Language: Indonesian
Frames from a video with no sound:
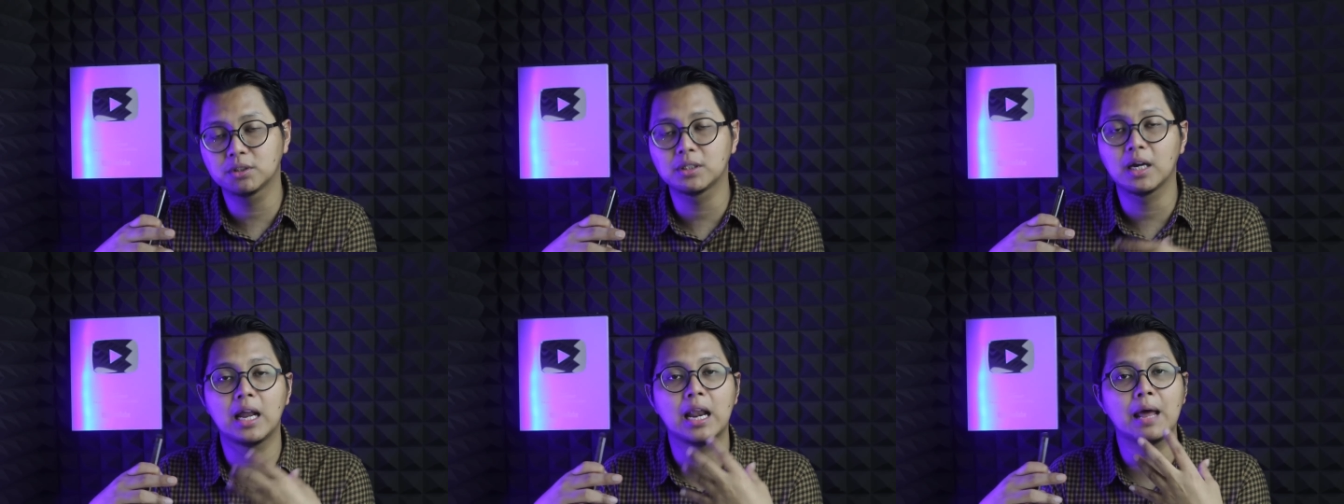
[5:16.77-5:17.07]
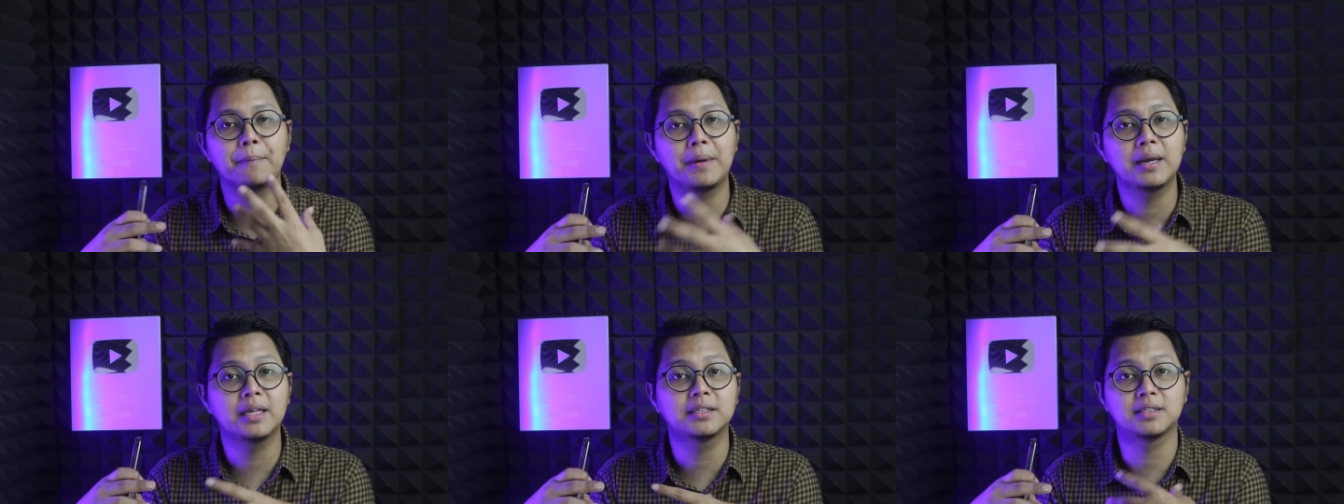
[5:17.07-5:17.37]

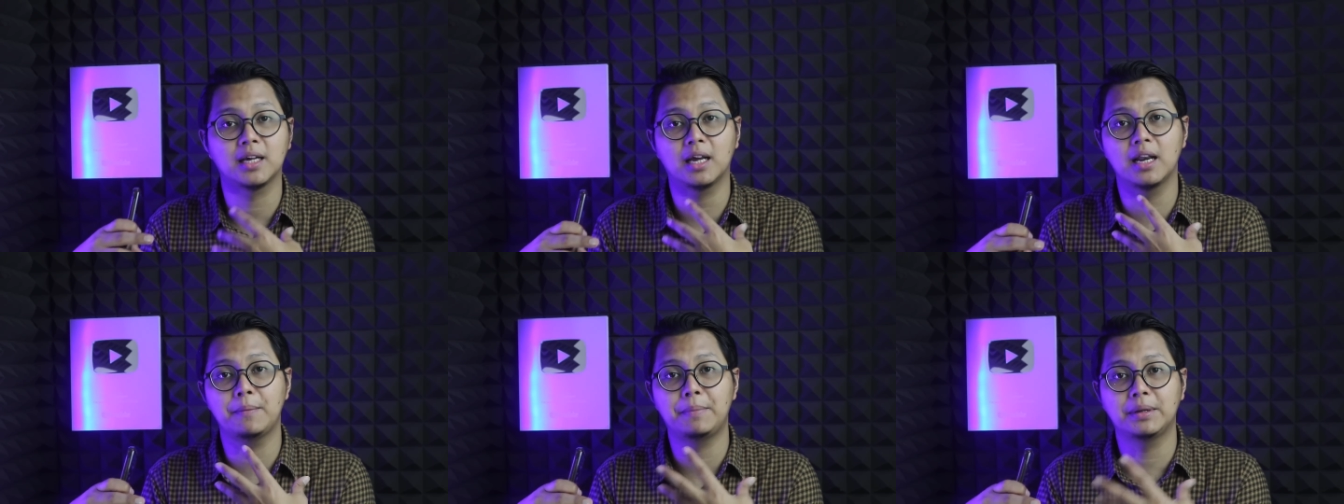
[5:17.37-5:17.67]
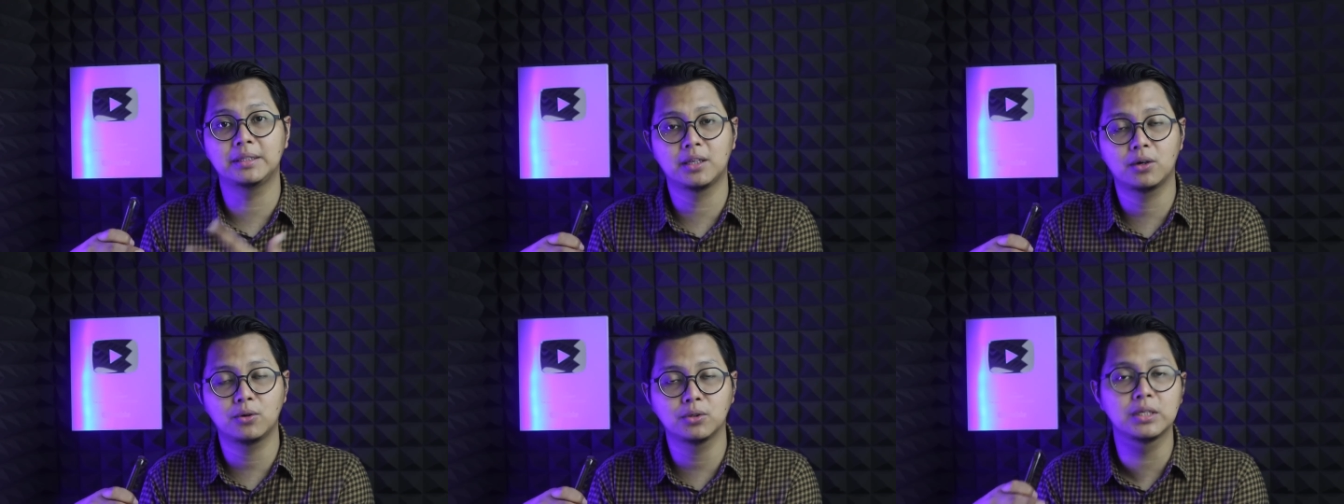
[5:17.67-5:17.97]
setengah 8 ya setengah
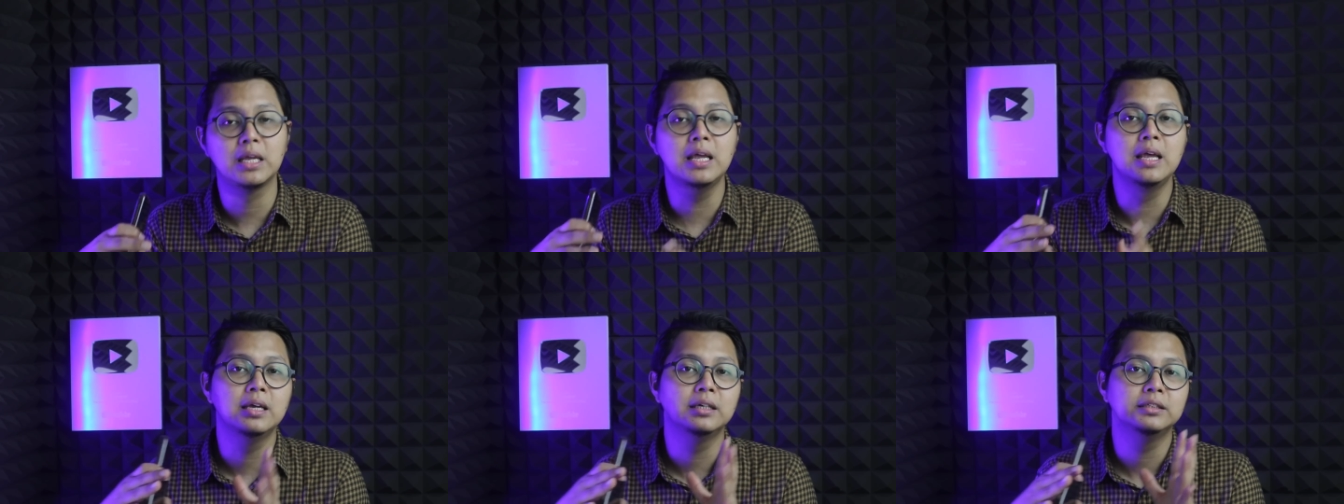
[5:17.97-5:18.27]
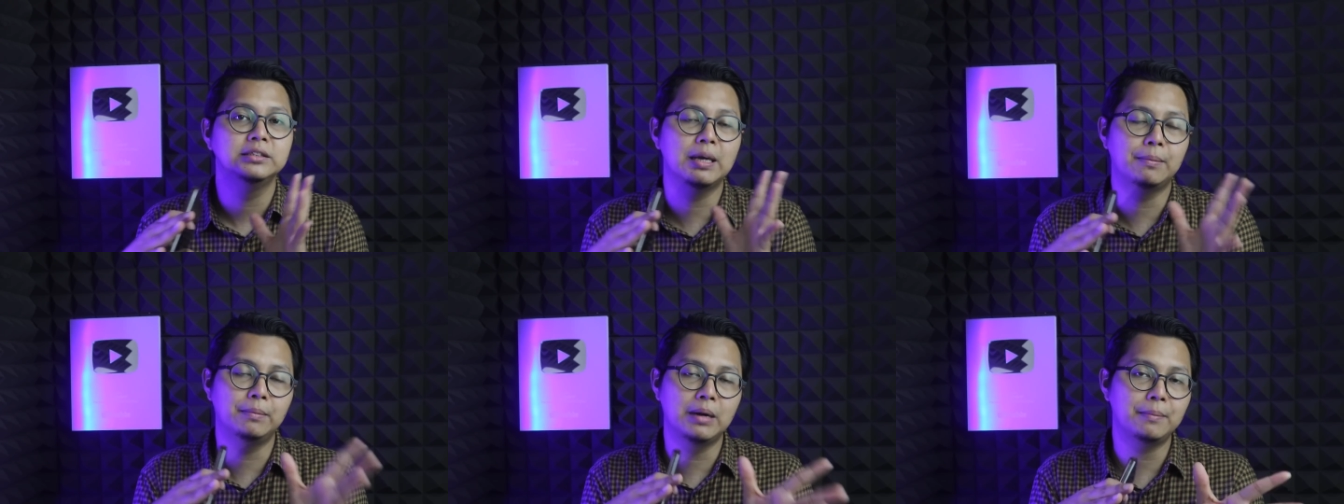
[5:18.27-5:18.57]
8 terus,
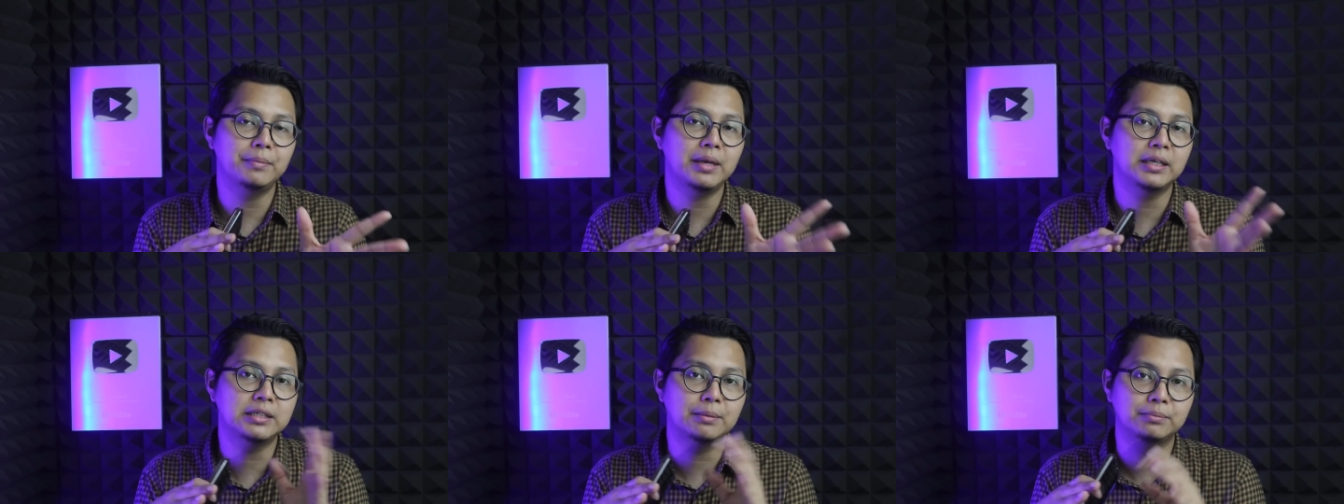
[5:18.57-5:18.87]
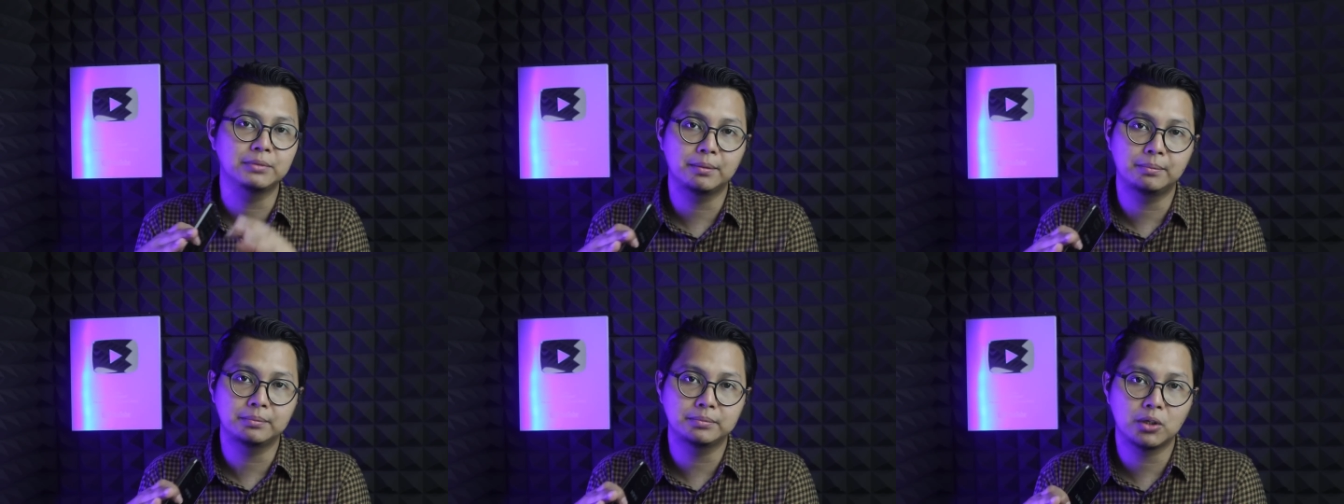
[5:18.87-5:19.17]
jam 6 ya
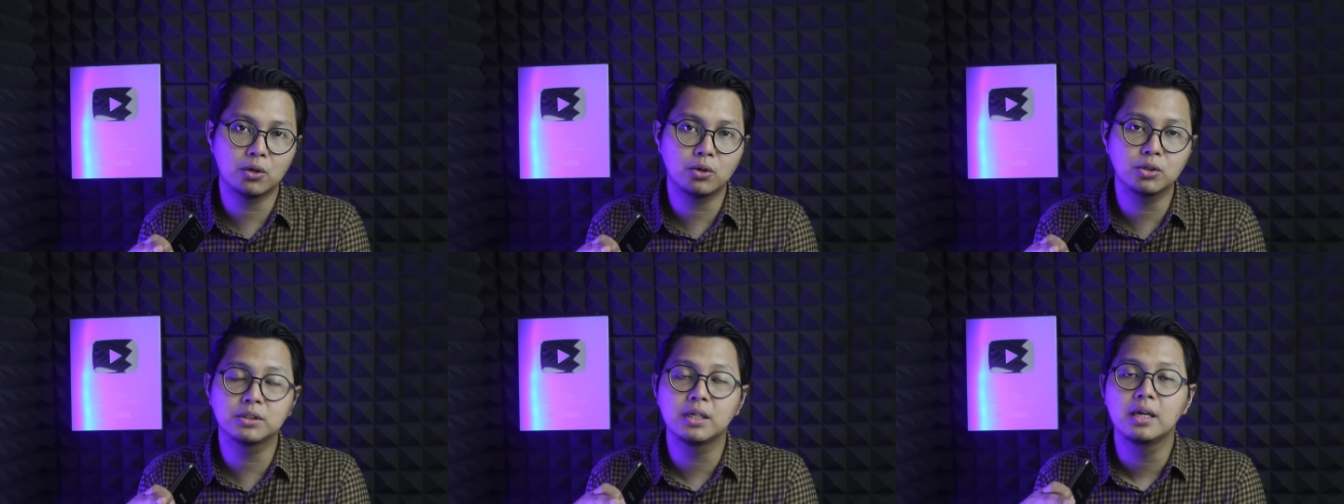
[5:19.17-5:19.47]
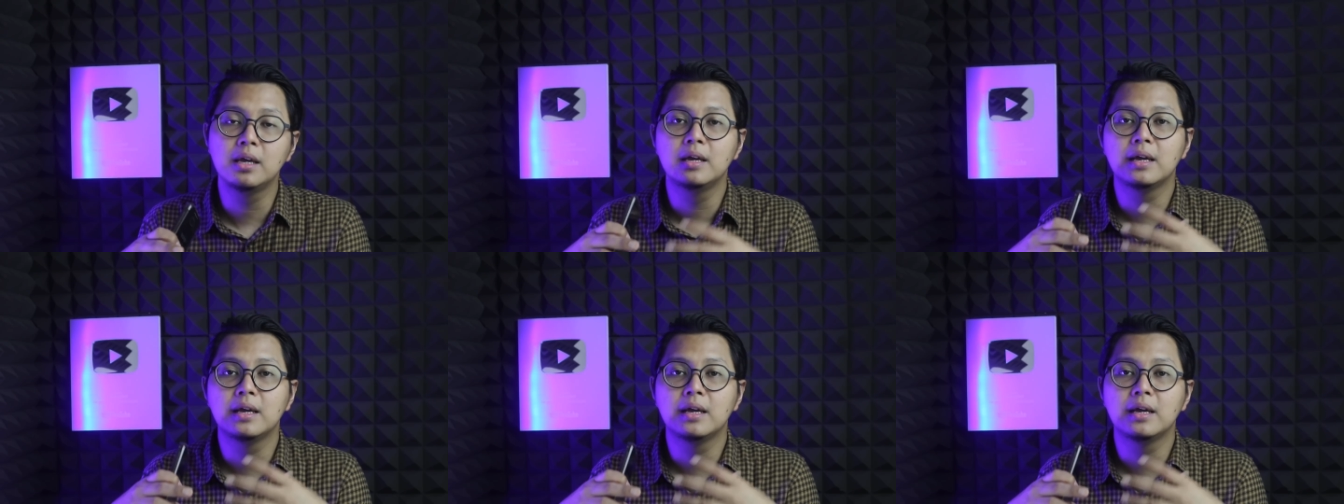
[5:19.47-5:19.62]
jam 6 terus.